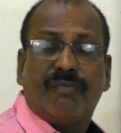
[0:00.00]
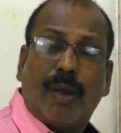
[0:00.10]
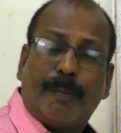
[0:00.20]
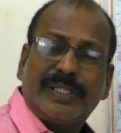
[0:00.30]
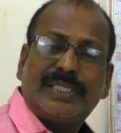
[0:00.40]

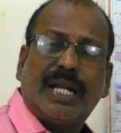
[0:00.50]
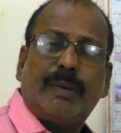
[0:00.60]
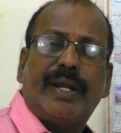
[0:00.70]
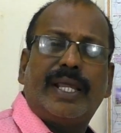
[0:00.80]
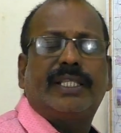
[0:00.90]

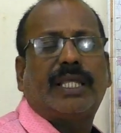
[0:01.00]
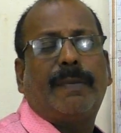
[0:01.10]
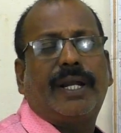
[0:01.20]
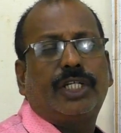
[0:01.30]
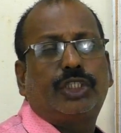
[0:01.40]
வெப்பசலன மழையை
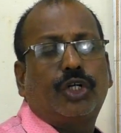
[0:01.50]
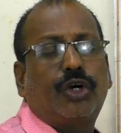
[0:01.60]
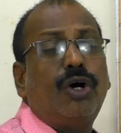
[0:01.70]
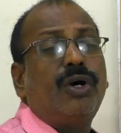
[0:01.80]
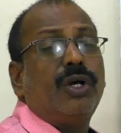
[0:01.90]

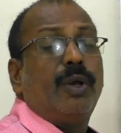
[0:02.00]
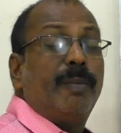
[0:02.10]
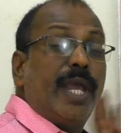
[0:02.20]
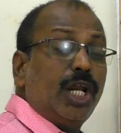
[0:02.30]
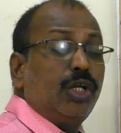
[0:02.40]
தமிழகத்திற்கும்
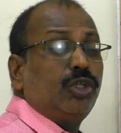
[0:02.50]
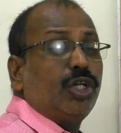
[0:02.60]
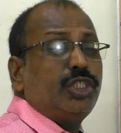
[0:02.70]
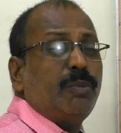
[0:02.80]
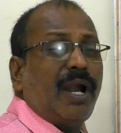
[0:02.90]
மேற்கு
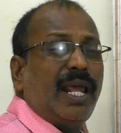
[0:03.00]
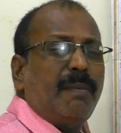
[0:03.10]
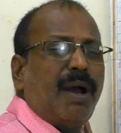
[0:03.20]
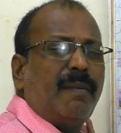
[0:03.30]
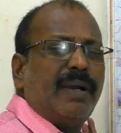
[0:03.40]
தொடர்ச்சி மலை
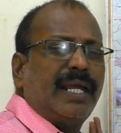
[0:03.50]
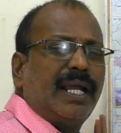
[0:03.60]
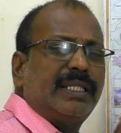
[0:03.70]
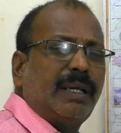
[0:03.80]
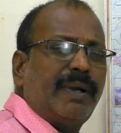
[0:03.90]

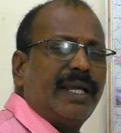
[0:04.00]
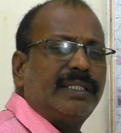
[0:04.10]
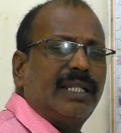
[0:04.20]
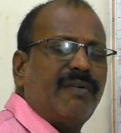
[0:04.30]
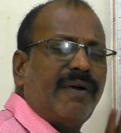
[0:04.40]
மாவட்டங்கள் தமிழக
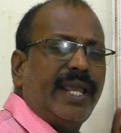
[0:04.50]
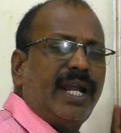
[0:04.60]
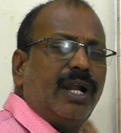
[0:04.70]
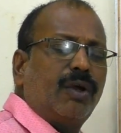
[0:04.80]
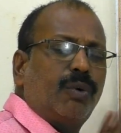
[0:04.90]
தமிழகத்தில்
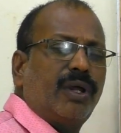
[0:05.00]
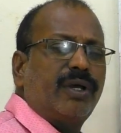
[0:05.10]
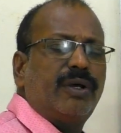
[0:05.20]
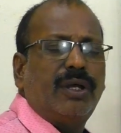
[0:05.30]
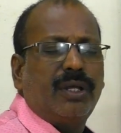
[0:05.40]
வயநாடு
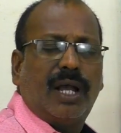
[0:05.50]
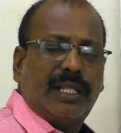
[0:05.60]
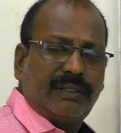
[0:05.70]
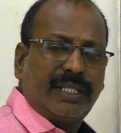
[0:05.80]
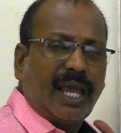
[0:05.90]
குடகு
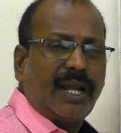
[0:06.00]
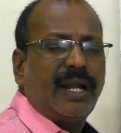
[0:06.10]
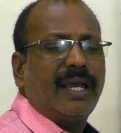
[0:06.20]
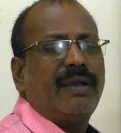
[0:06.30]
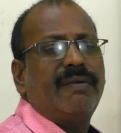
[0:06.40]
அதாவது
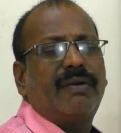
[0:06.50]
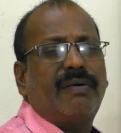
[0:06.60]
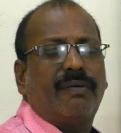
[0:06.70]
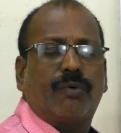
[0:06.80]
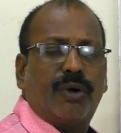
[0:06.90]
கர்நாடகாவின்
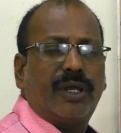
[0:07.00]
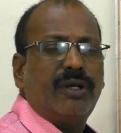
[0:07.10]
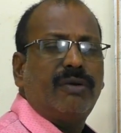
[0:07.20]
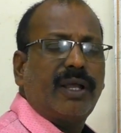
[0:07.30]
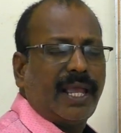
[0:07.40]

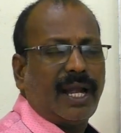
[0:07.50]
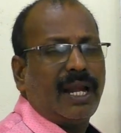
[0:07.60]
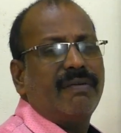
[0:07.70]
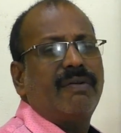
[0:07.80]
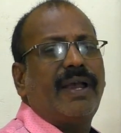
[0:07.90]
குடகு
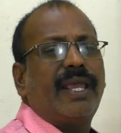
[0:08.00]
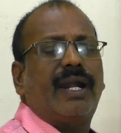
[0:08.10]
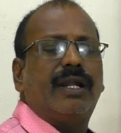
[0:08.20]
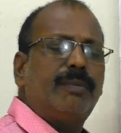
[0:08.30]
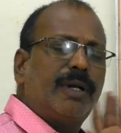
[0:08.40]
கேரளாவின்
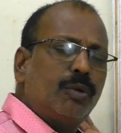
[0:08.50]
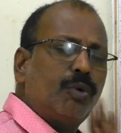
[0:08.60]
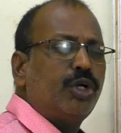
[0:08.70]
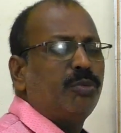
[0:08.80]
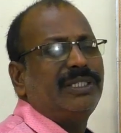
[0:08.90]
வயநாடு
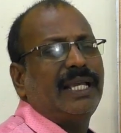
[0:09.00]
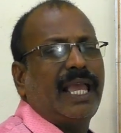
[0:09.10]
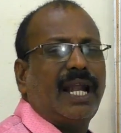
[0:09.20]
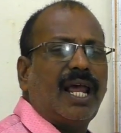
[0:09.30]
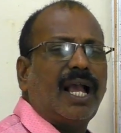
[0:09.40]
மற்றும் ஒட்டுமொத்த
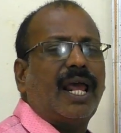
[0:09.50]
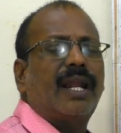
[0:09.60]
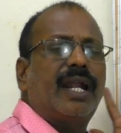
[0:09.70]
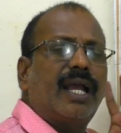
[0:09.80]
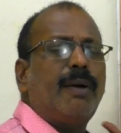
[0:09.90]
கேரளா
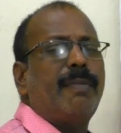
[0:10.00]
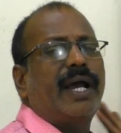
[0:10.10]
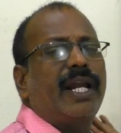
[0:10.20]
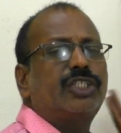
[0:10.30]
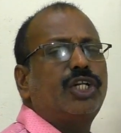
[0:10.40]
கர்நாடகா
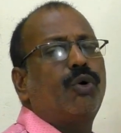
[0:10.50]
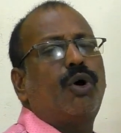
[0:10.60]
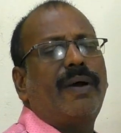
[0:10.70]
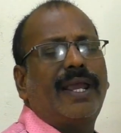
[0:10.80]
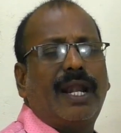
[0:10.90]
மகாராஷ்டிரா
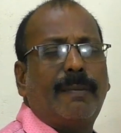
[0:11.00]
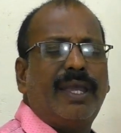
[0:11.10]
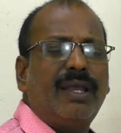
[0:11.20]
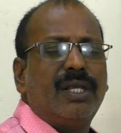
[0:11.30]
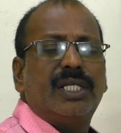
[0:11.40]
கோவா
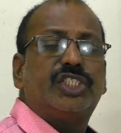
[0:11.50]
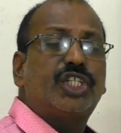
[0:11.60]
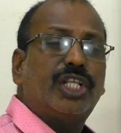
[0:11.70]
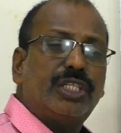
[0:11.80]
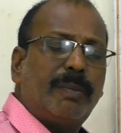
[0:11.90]
எல்லாமே
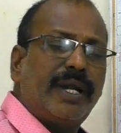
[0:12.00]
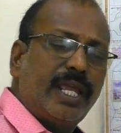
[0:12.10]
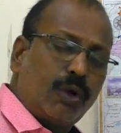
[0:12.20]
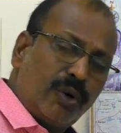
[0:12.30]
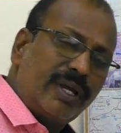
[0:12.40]
சிறந்த
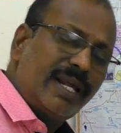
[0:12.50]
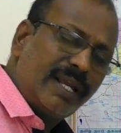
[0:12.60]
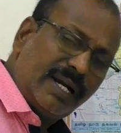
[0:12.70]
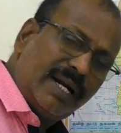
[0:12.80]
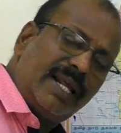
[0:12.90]
மழையை கொடுக்க
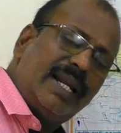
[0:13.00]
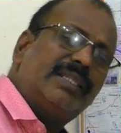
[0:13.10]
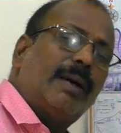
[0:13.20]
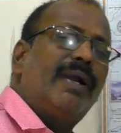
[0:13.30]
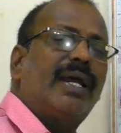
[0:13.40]
இருக்கிற நிலையில்
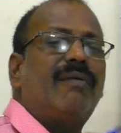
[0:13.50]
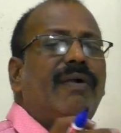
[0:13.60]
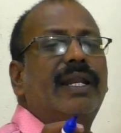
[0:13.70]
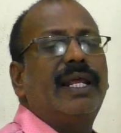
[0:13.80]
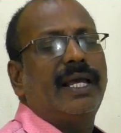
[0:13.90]
தமிழக
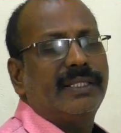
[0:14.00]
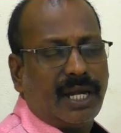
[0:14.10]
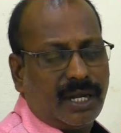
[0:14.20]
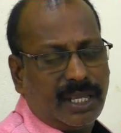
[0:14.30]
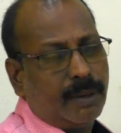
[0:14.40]
வானிலை அந்த
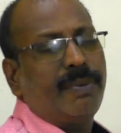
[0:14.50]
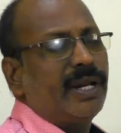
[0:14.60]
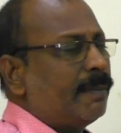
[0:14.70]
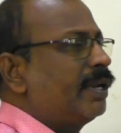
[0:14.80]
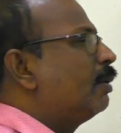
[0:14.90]
நாளில்
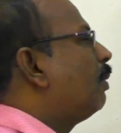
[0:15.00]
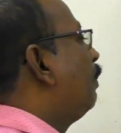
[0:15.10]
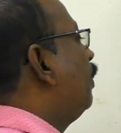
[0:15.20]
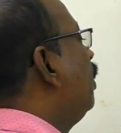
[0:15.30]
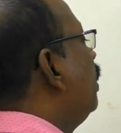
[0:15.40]
எப்படி அமையும்னு
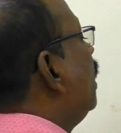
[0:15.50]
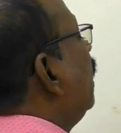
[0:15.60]
பார்ப்போம்